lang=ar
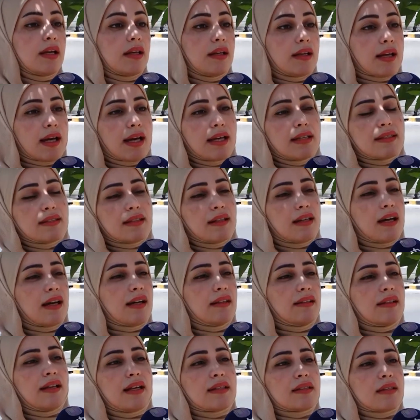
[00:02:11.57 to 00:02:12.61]
لغايه
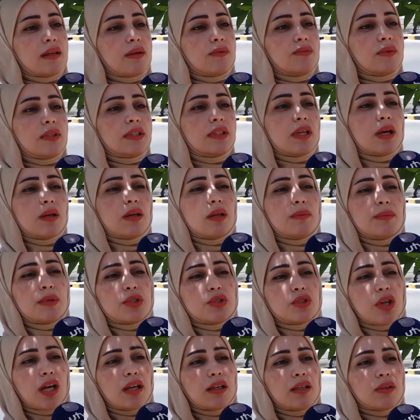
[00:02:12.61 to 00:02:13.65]
الان للاسف الدوله ما
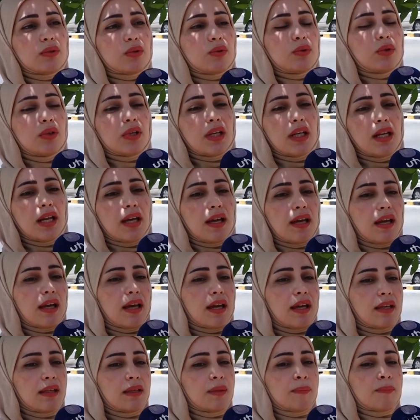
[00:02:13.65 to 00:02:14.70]
جاي تكون
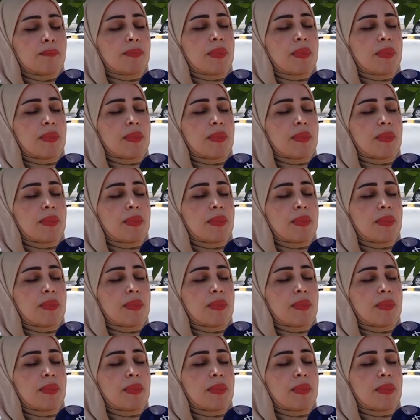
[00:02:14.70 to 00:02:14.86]
لها اي